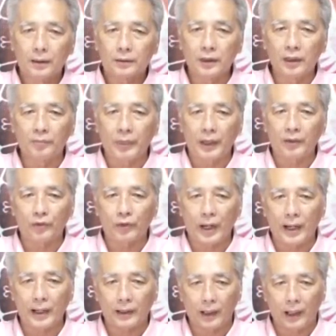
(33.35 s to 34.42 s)
ซึ่งเป็น
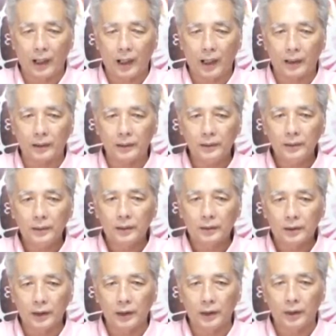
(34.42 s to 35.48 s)
รายการ
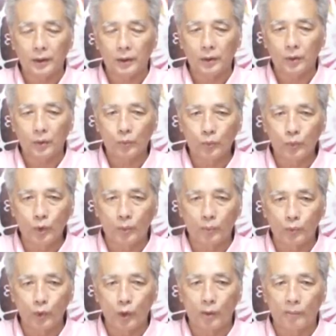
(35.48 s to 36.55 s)
ที่รวบ
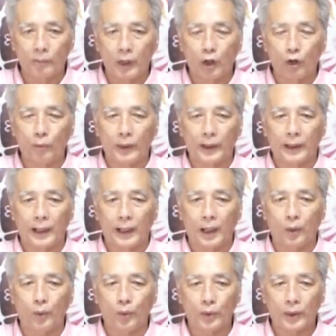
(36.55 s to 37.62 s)
รวมเอาบรรดา
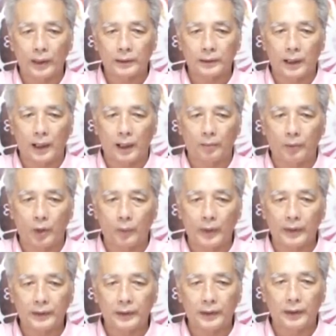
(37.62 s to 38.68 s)
โหราจารย์มาไว้
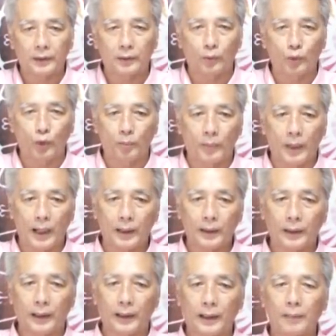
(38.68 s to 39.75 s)
ที่นี่จำนวนมากเล
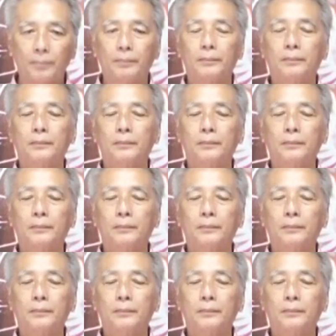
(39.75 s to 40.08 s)
ยนะครับ